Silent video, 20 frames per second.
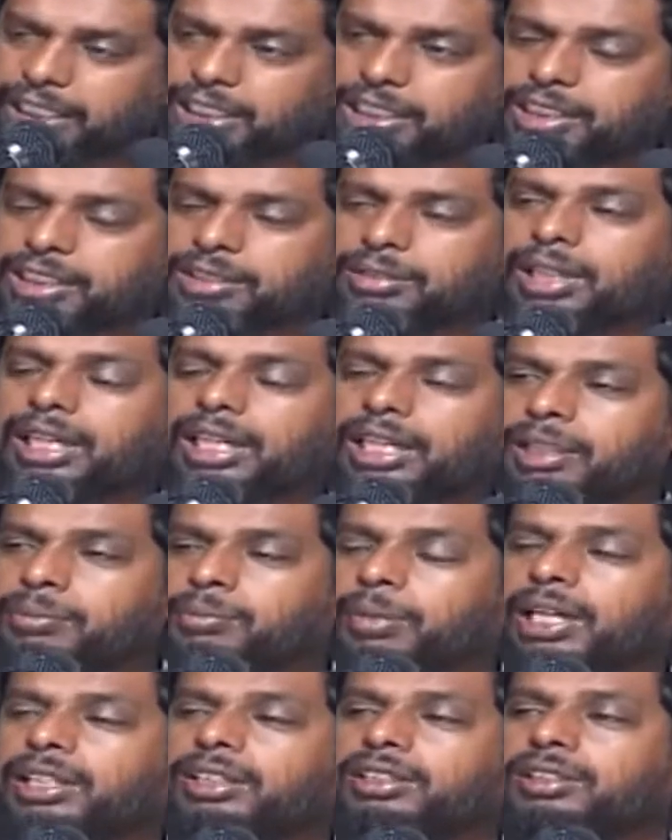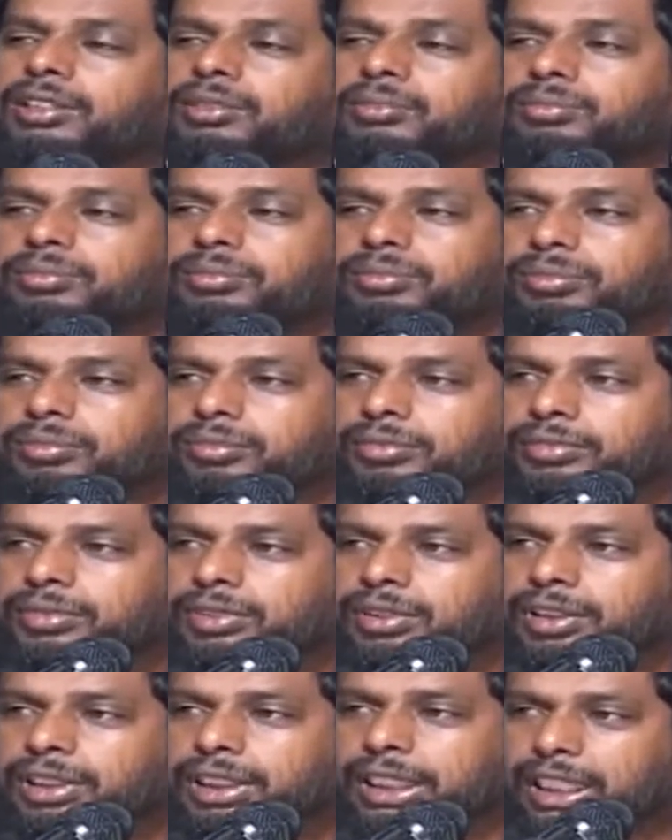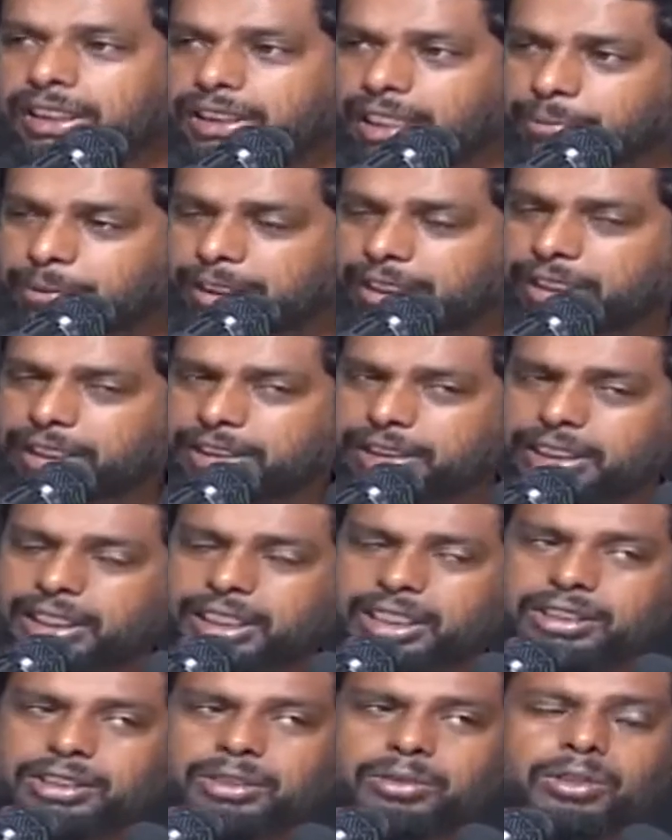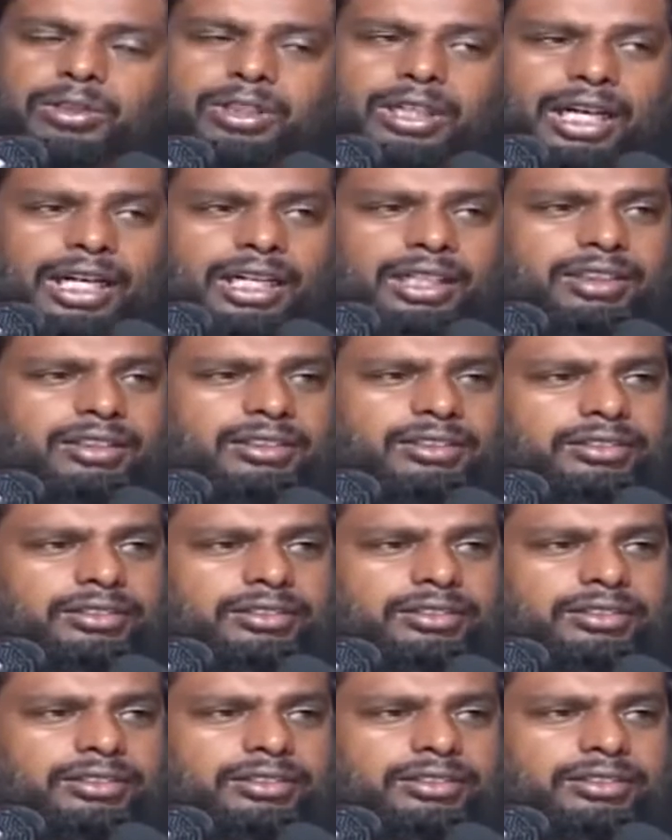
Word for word: இன்று வரையிலையும் பார்க்கிறோம் நீங்கள் தமிழகத்தில் எடுத்துக்கொண்டால்